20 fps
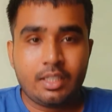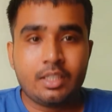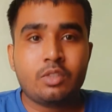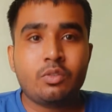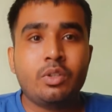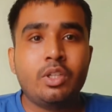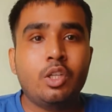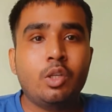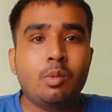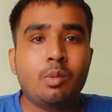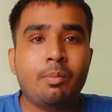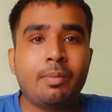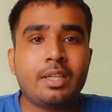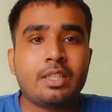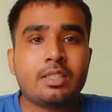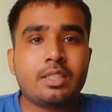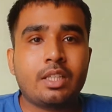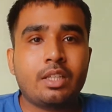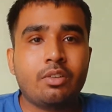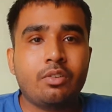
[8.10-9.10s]
इस वीडियो में
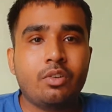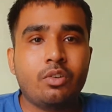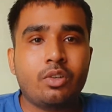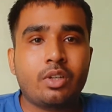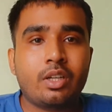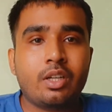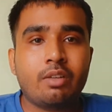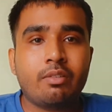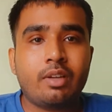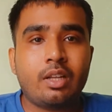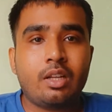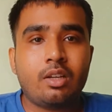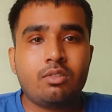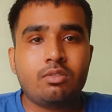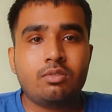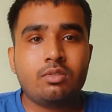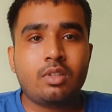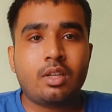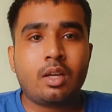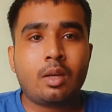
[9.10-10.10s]
मैं इसका रिव्यू करने वाला
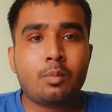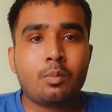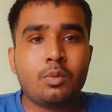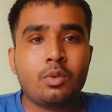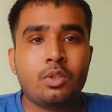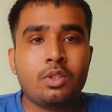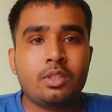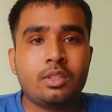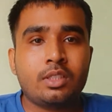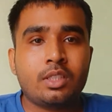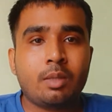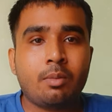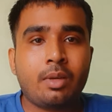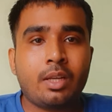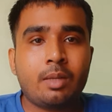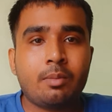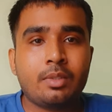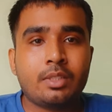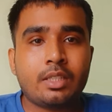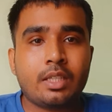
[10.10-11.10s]
हूँ आपको इसके
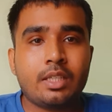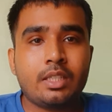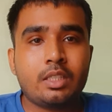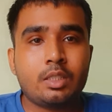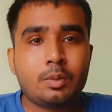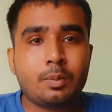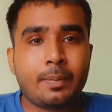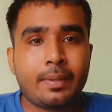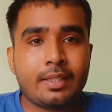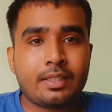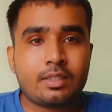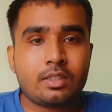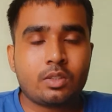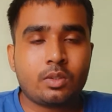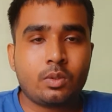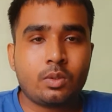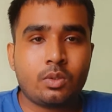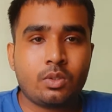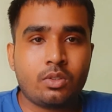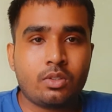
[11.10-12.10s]
बारे में सारी स्पेक्स
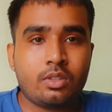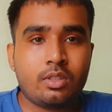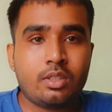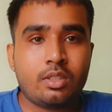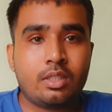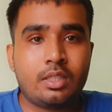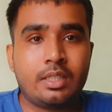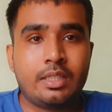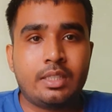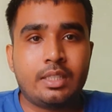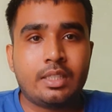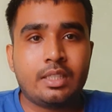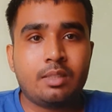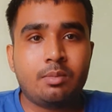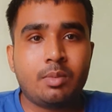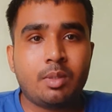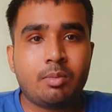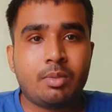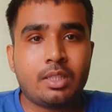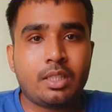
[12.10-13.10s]
और
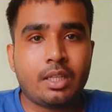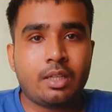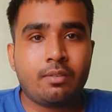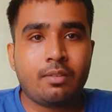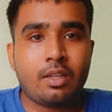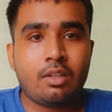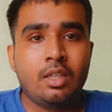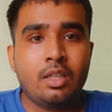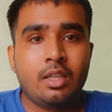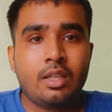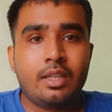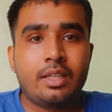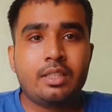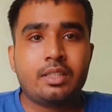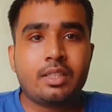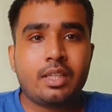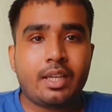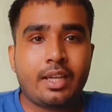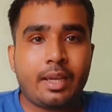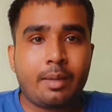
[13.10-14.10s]
डिटेल मैं बताने वाला हूँ
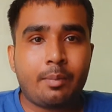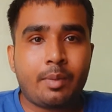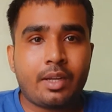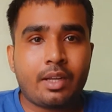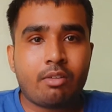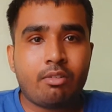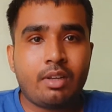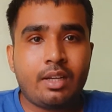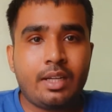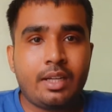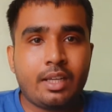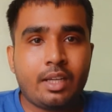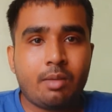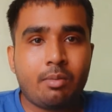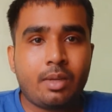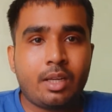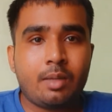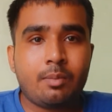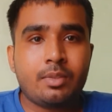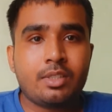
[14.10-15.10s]
इसकी कैमरा क्वालिटी के
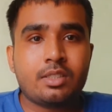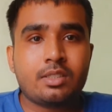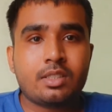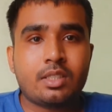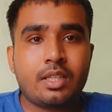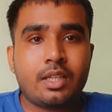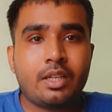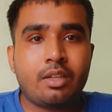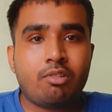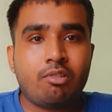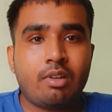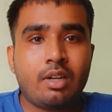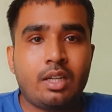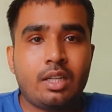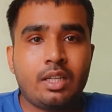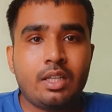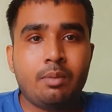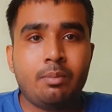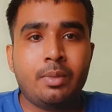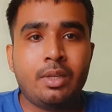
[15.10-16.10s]
बारे में स्क्रीन
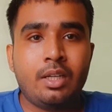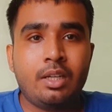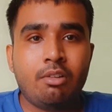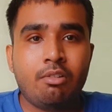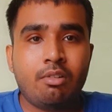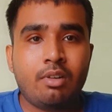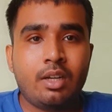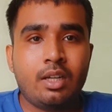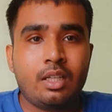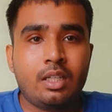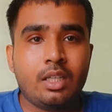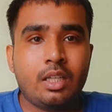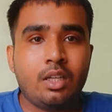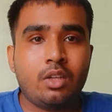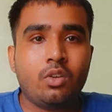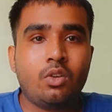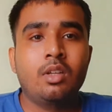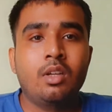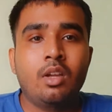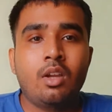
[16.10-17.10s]
क्वालिटी बिल्ड
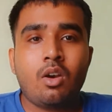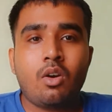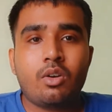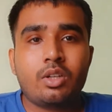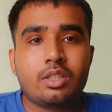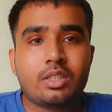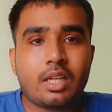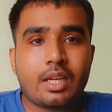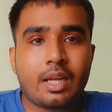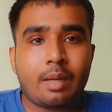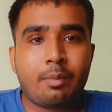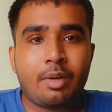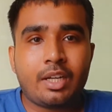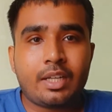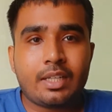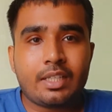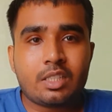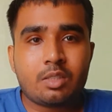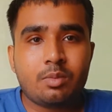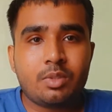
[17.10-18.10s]
क्वालिटी और और इसका कैमरा
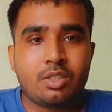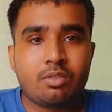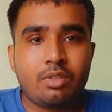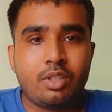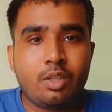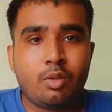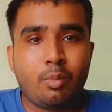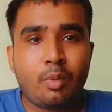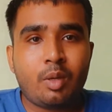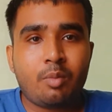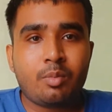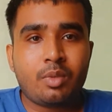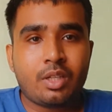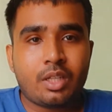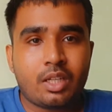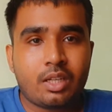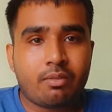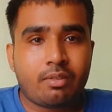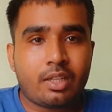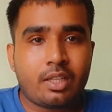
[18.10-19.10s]
टेस्ट भी इस वीडियो में हम
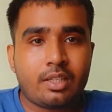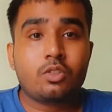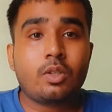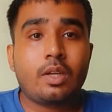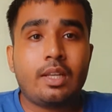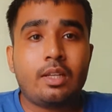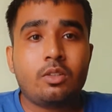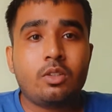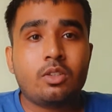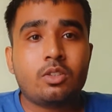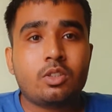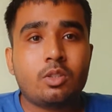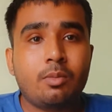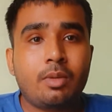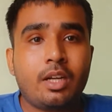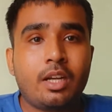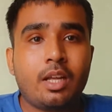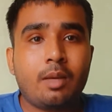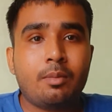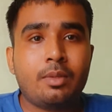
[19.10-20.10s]
करने वाले तो हेलो दोस्तों
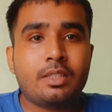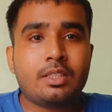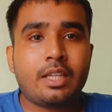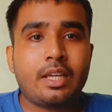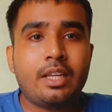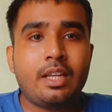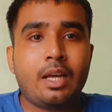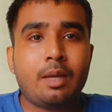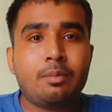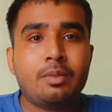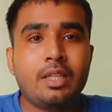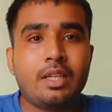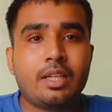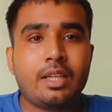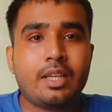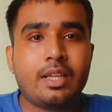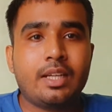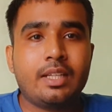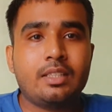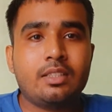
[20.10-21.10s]
मेरा नाम है साहिल आप देख
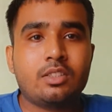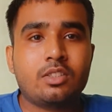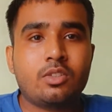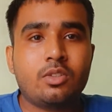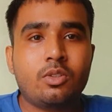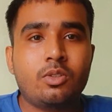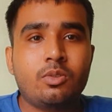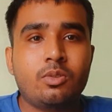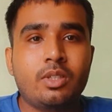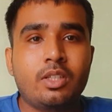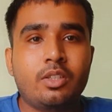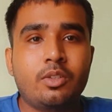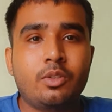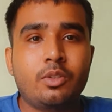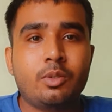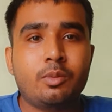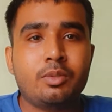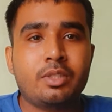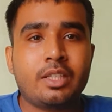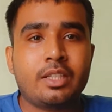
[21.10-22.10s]
रहे हैं गैजेट टू एट
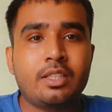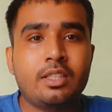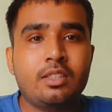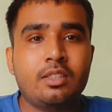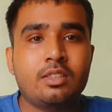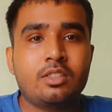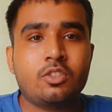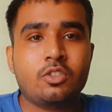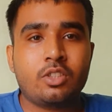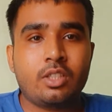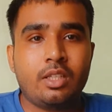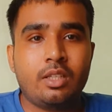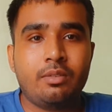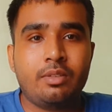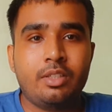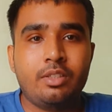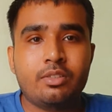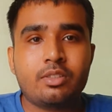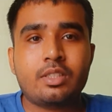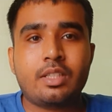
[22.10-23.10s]
यूट्यूब चैनल तो चलिए
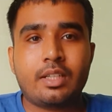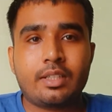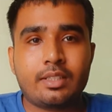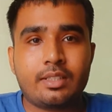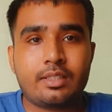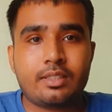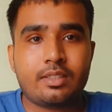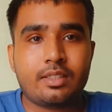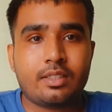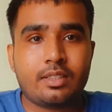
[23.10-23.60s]
वीडियो स्टार्ट करते